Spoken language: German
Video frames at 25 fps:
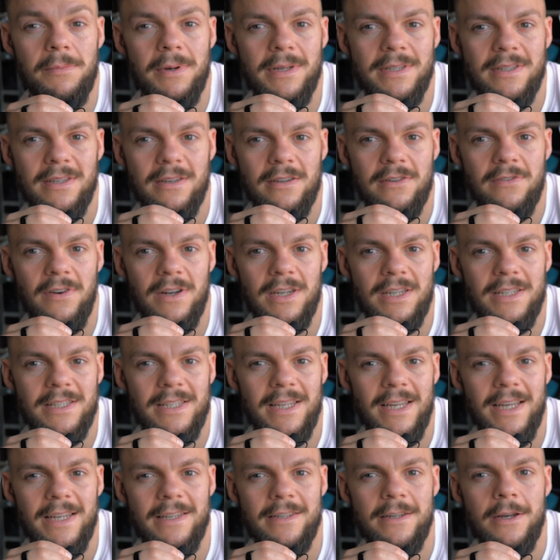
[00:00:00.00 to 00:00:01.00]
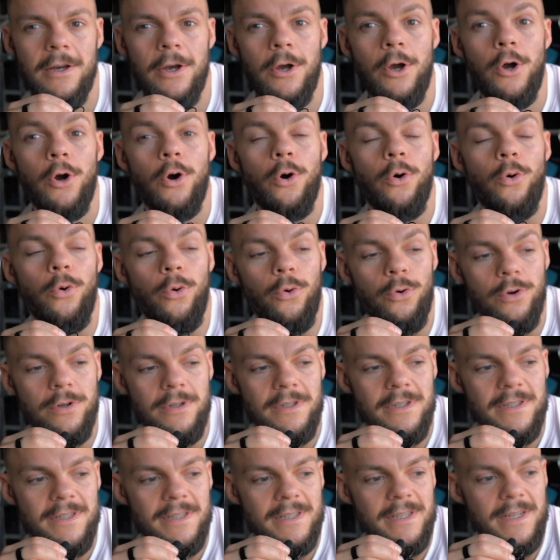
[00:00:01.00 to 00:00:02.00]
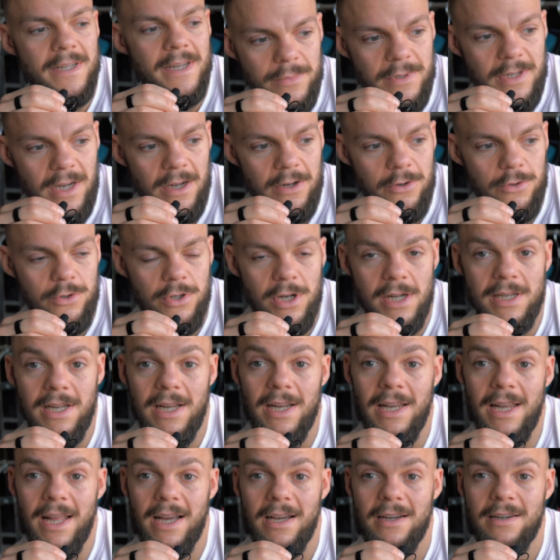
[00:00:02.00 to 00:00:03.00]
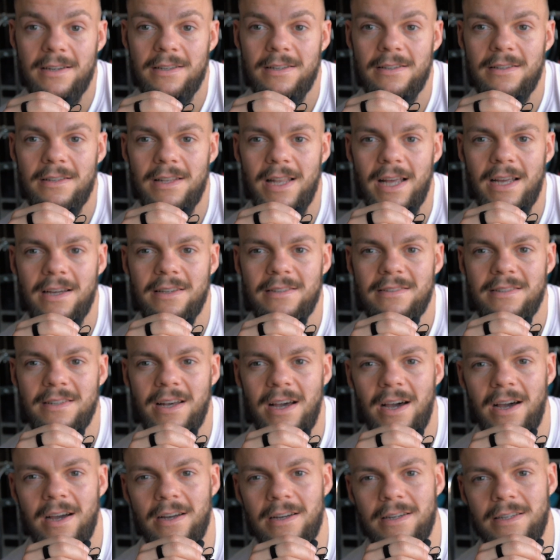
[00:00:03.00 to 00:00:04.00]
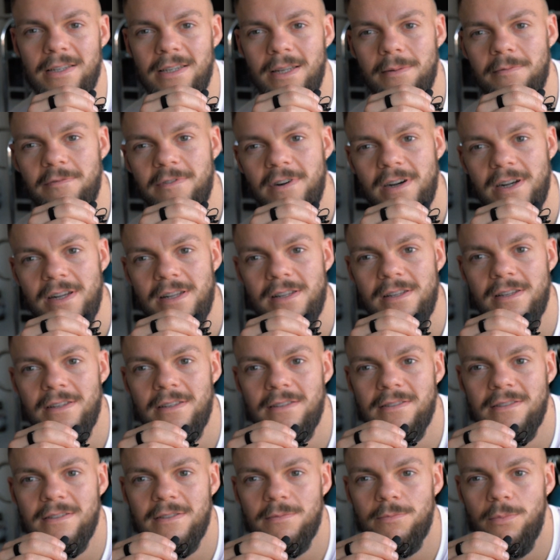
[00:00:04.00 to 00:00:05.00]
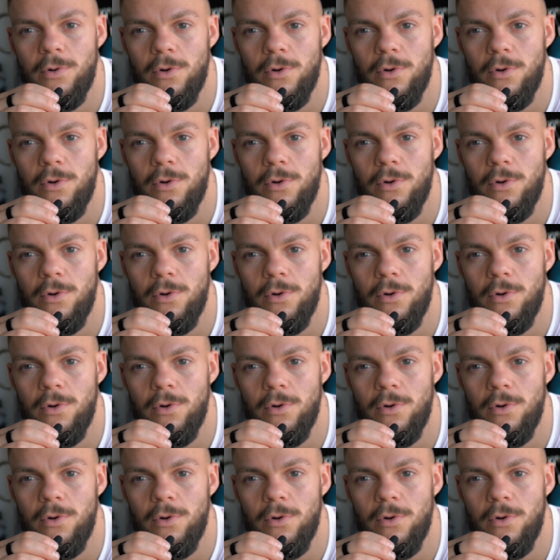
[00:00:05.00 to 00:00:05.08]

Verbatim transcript: bessere Qualität und dadurch halt ein längeren, längeres Tragen. In dem Fall ist es ein